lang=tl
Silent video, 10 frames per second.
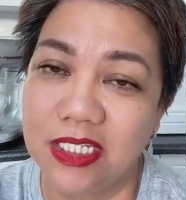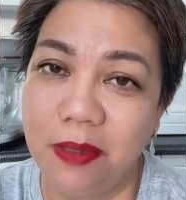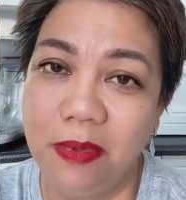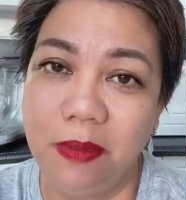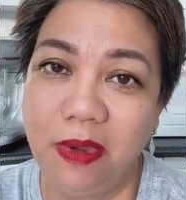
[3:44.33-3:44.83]

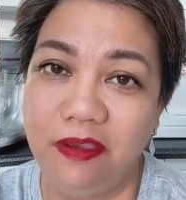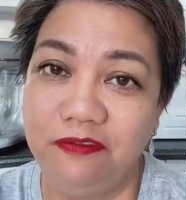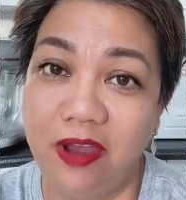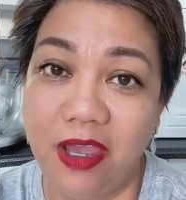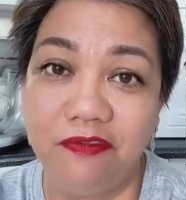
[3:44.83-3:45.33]

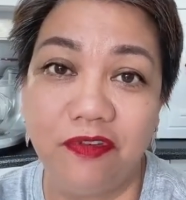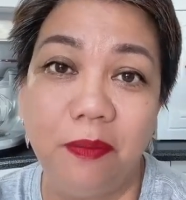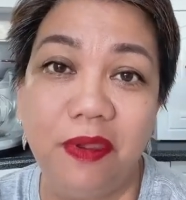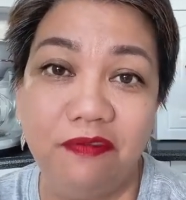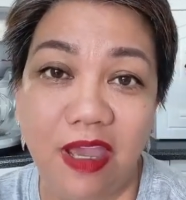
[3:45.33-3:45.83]
7x5
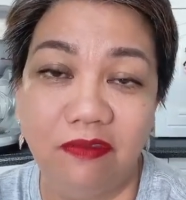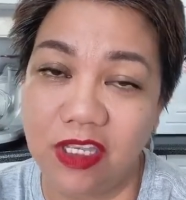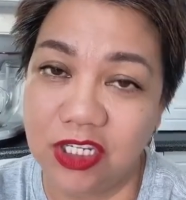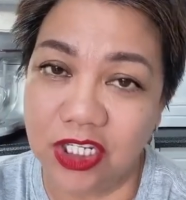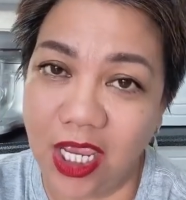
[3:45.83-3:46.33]
from a
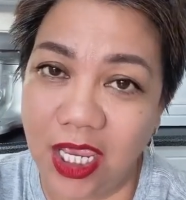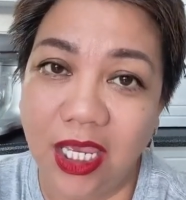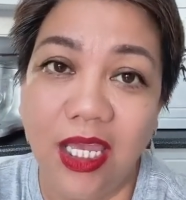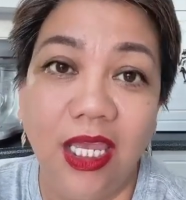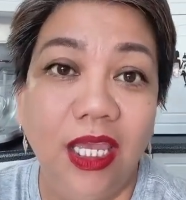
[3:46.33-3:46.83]
5-inch cake.
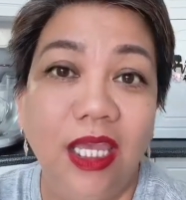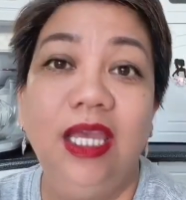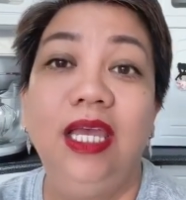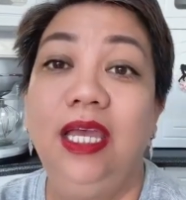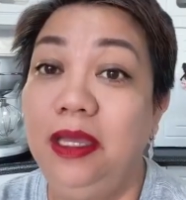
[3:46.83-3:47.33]

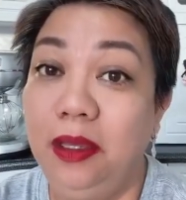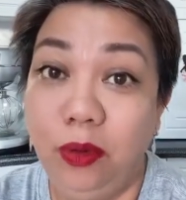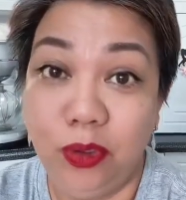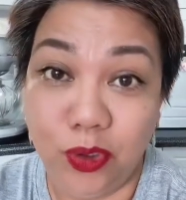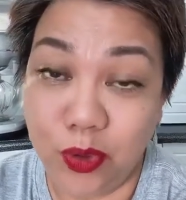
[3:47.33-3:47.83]

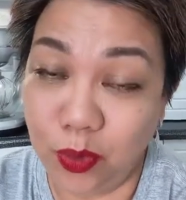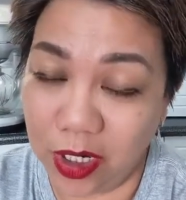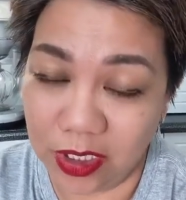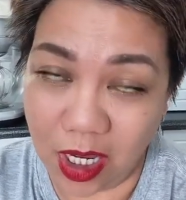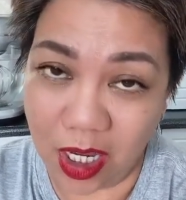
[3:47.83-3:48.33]
You
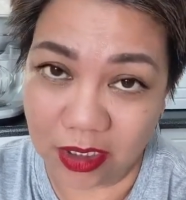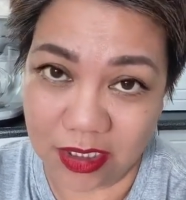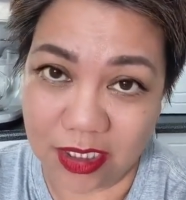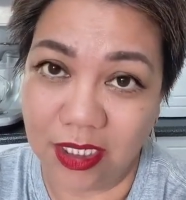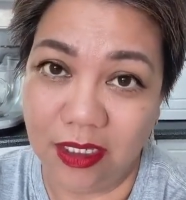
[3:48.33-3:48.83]
are
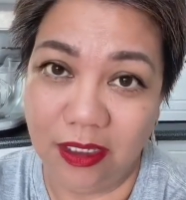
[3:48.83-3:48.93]
not.